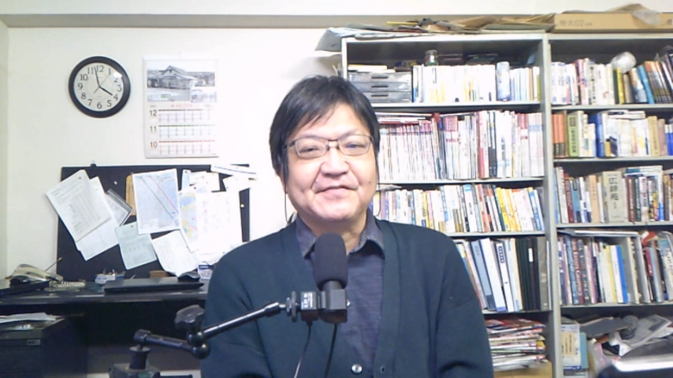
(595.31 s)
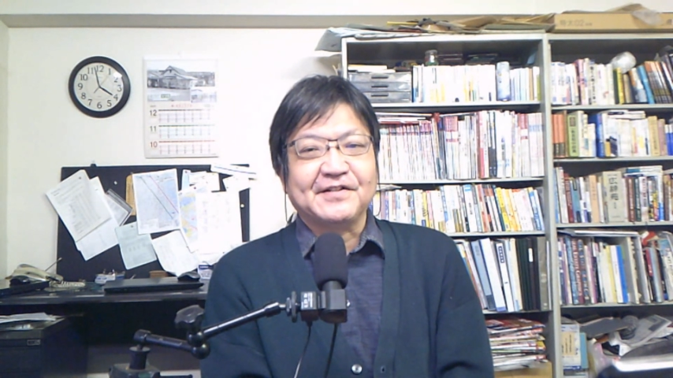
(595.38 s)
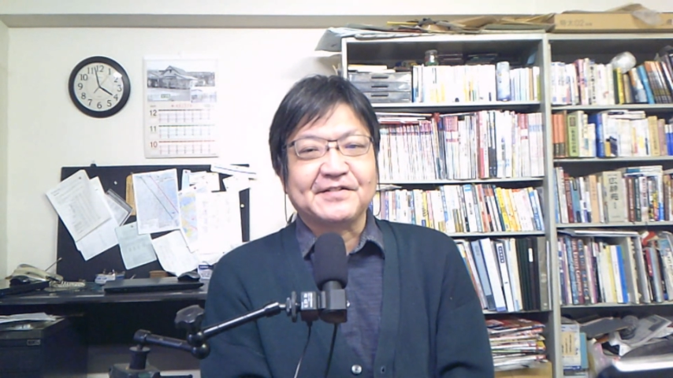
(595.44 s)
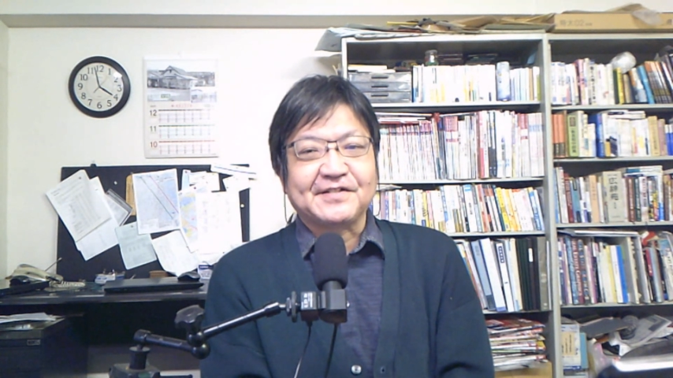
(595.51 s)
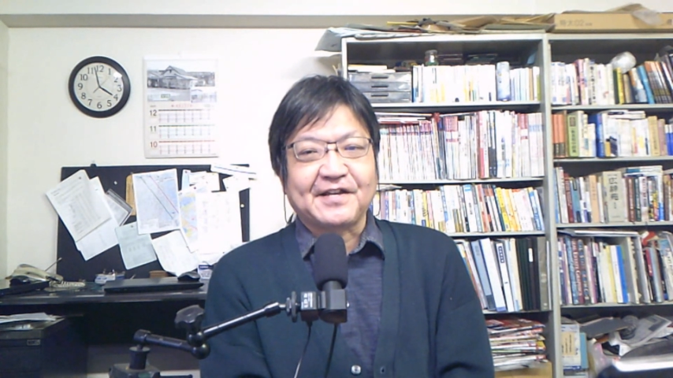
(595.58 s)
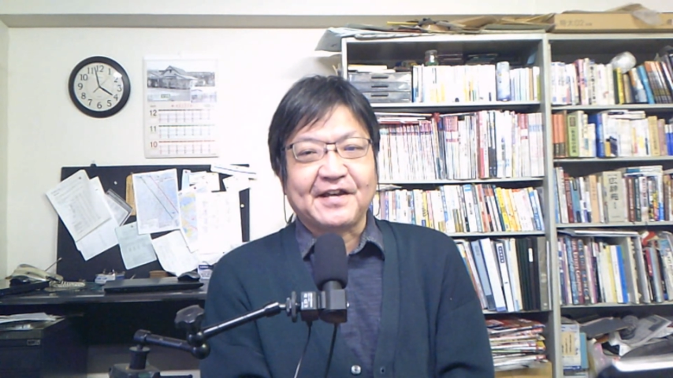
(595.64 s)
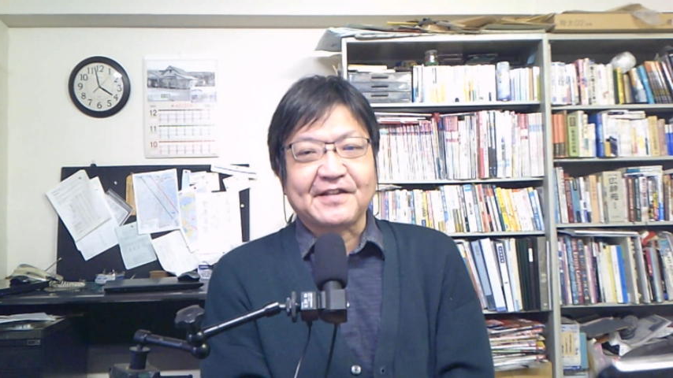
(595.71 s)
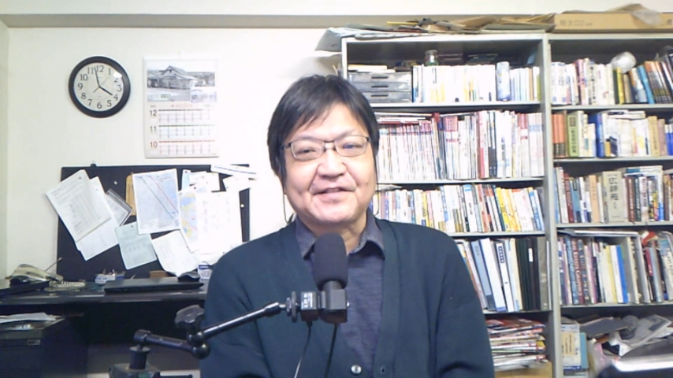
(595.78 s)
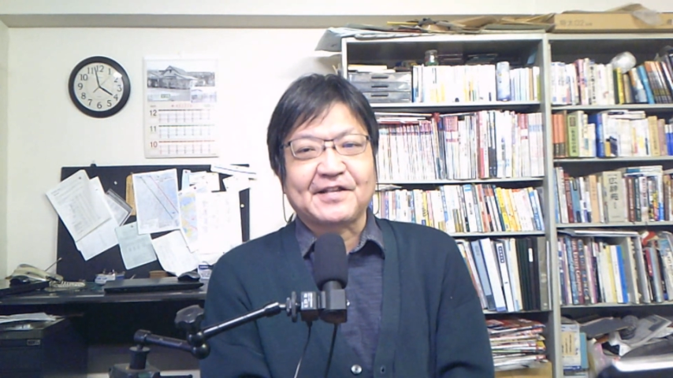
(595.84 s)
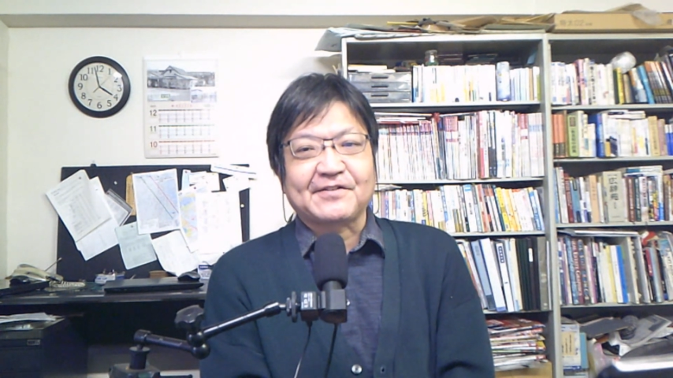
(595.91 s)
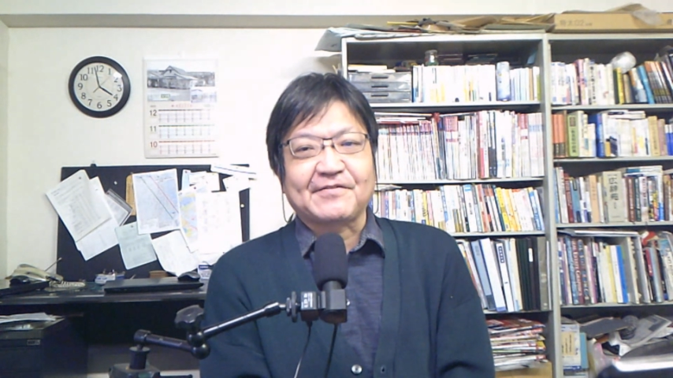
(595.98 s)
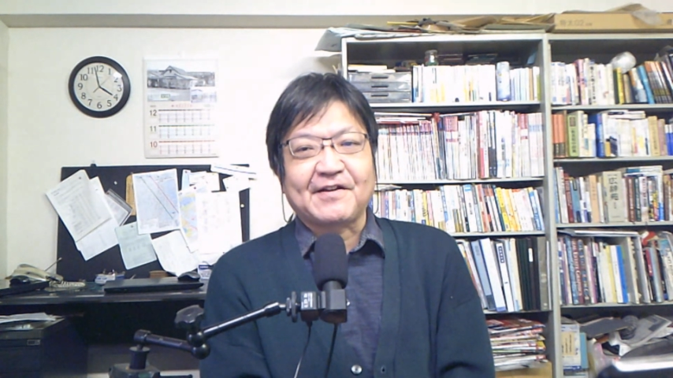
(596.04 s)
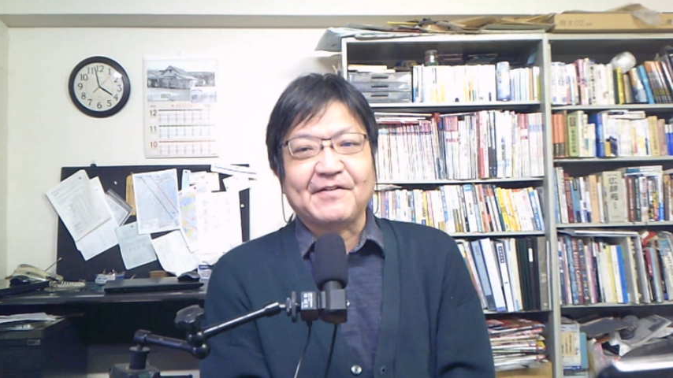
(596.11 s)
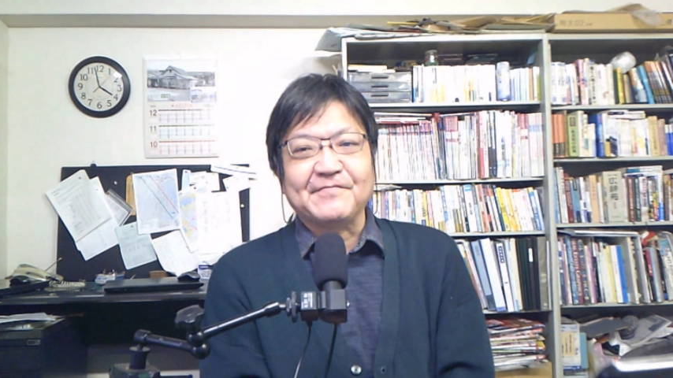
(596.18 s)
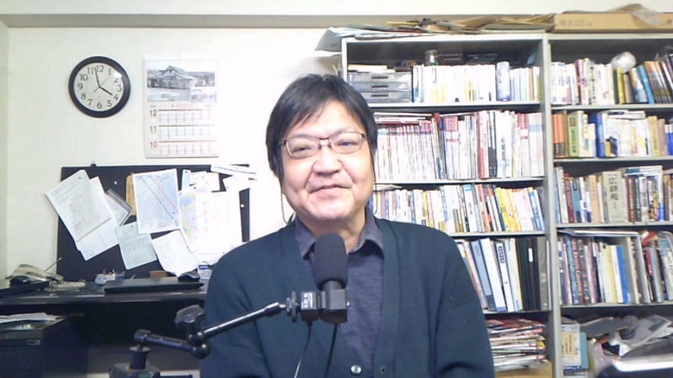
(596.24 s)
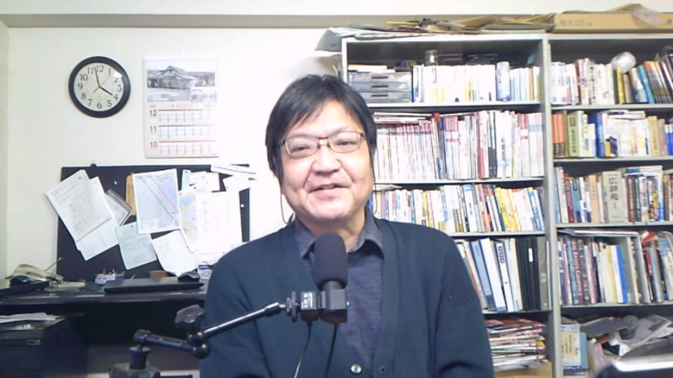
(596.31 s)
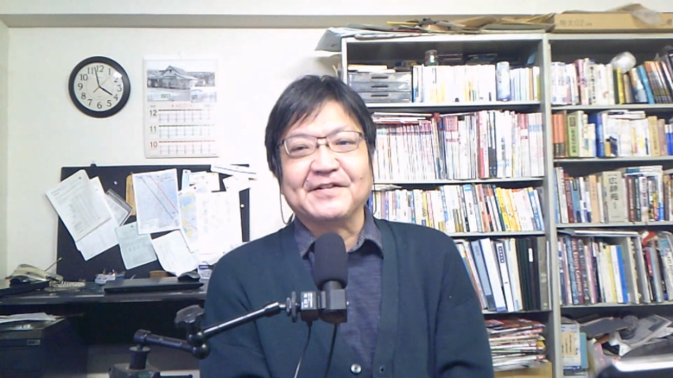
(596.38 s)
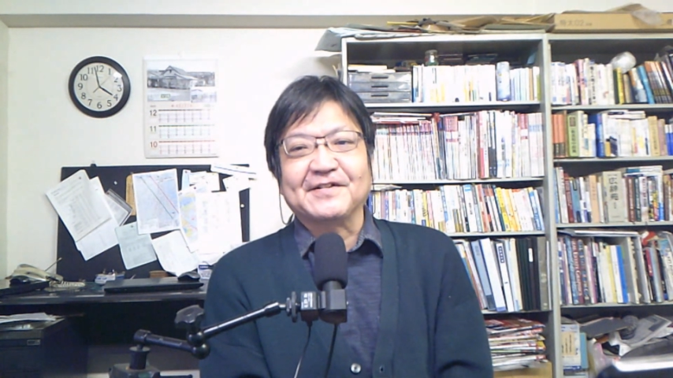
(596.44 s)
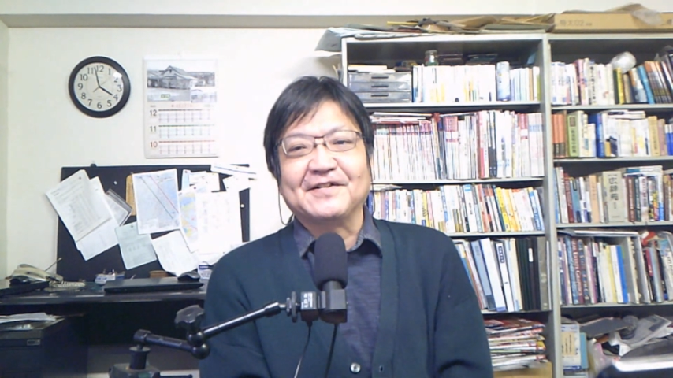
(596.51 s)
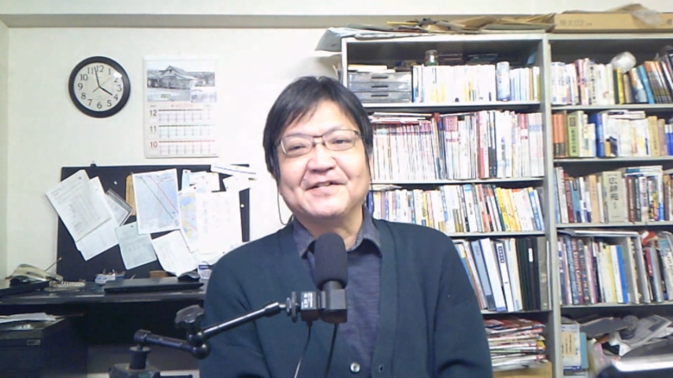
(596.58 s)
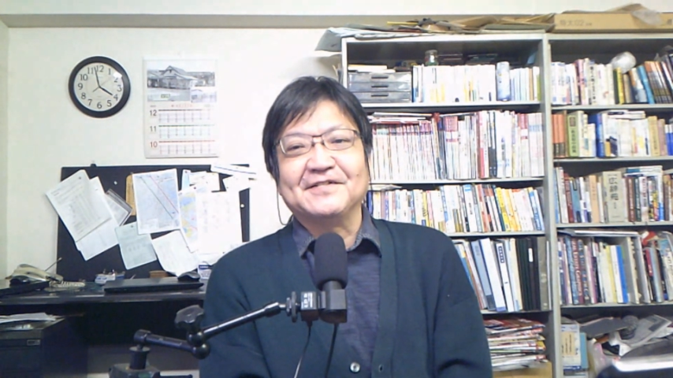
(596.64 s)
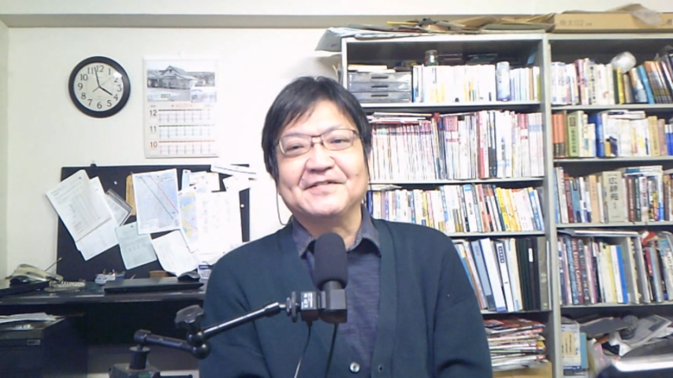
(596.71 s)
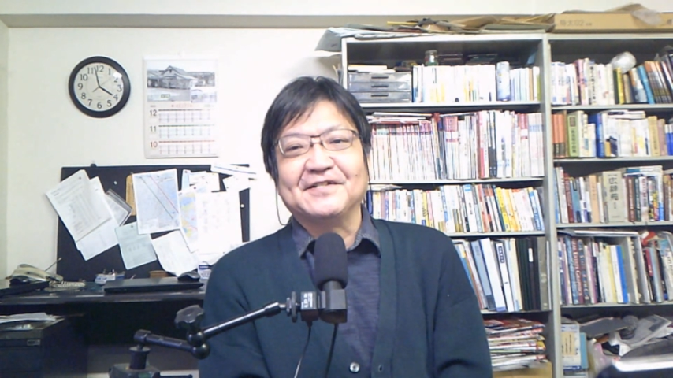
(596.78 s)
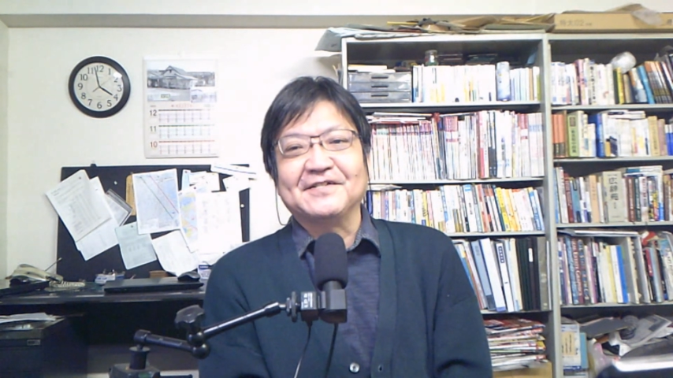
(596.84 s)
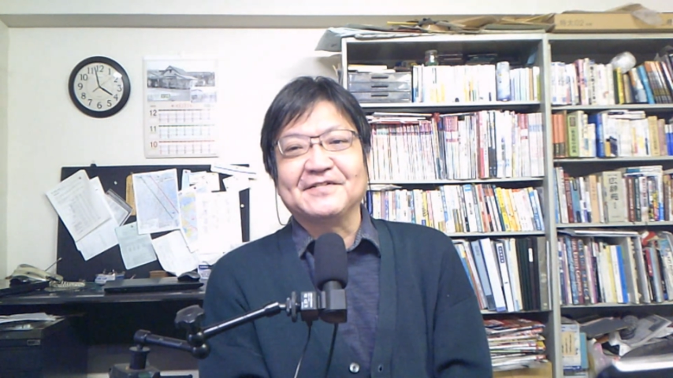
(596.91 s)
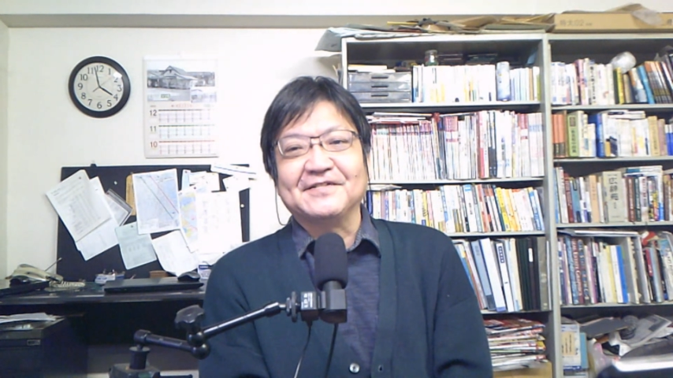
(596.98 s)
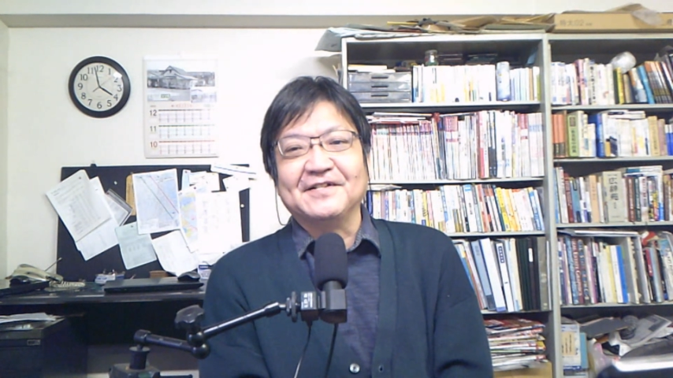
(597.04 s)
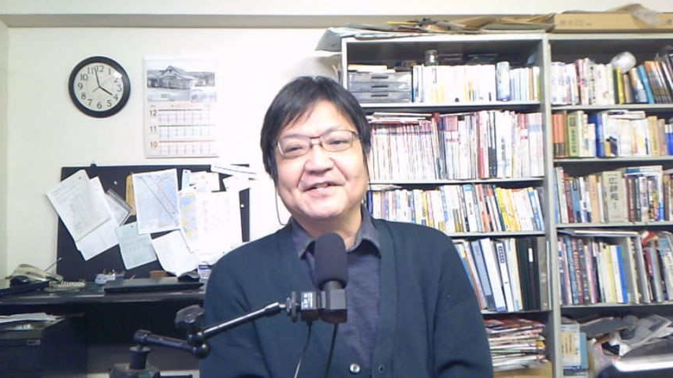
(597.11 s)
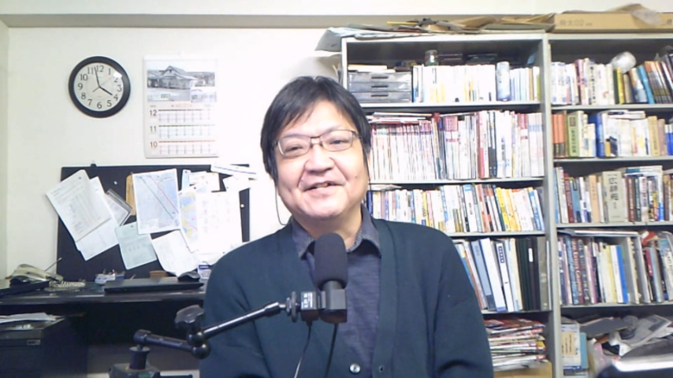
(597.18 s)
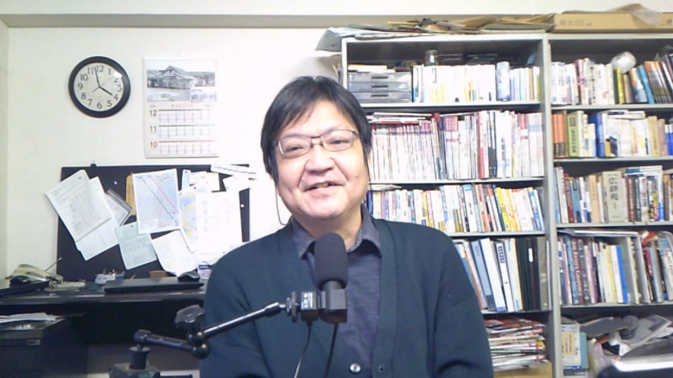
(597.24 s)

わしがやったらみたいな感じでですね、